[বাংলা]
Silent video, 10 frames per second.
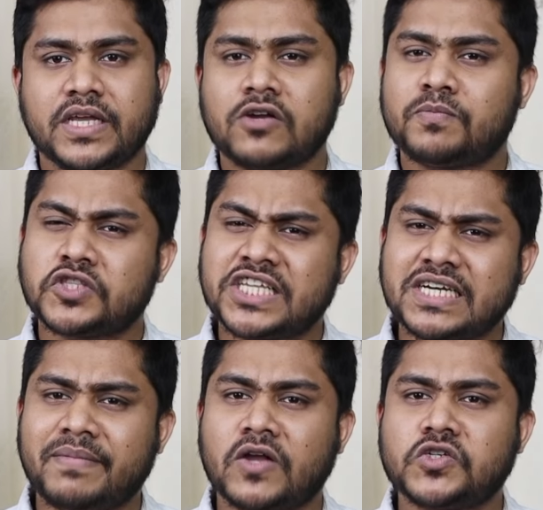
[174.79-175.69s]
কারণ
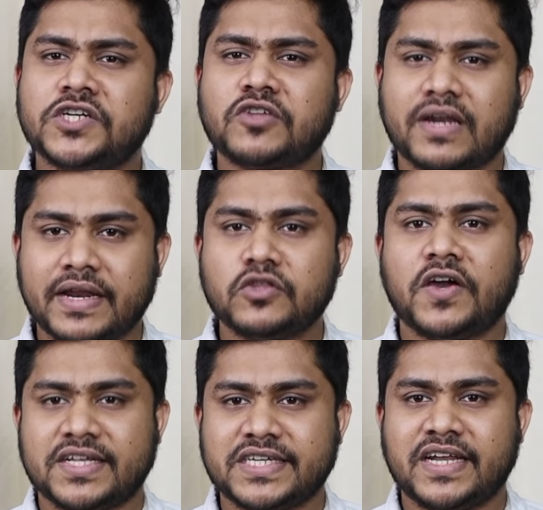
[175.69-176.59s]
প্রত্যেকটা মানুষের তো একটা
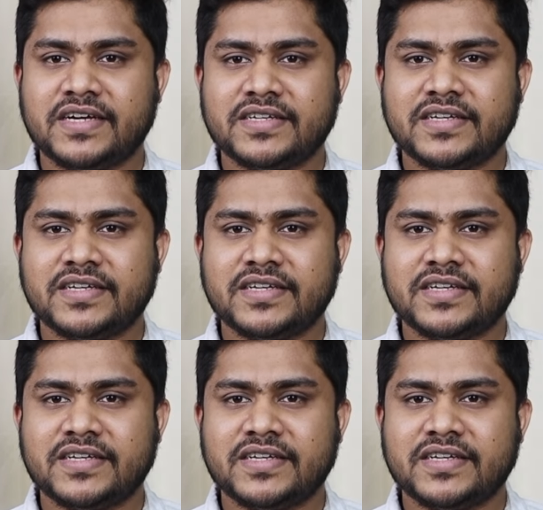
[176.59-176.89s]
হৃদয় আছে না